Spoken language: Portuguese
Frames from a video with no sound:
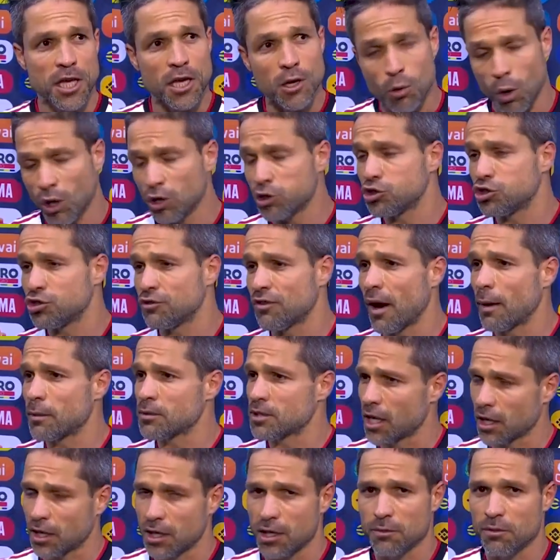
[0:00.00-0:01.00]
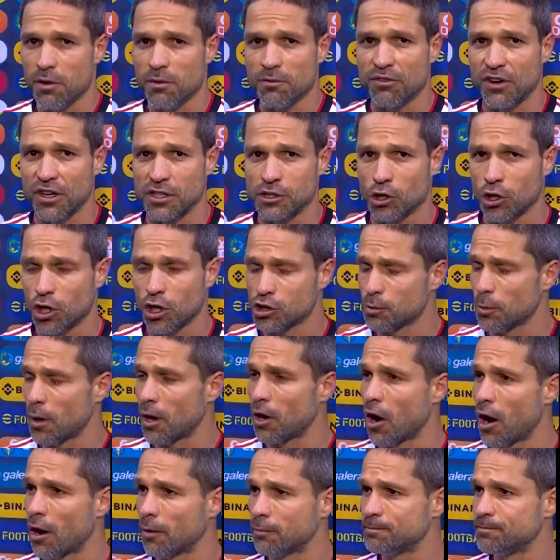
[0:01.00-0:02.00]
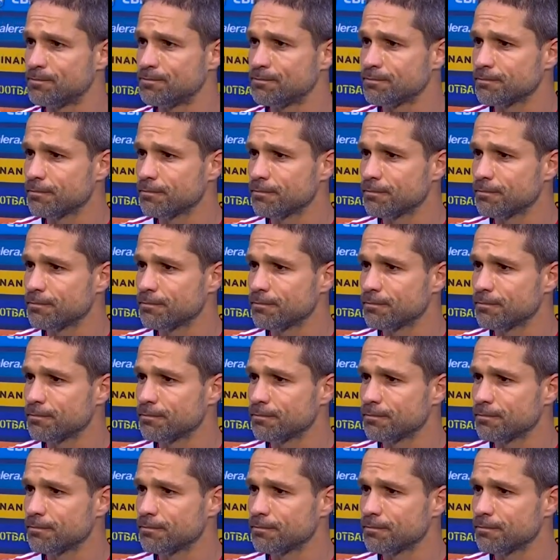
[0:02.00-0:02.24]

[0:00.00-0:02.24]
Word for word: E enquanto estivermos aqui, vamos fazer o nosso melhor.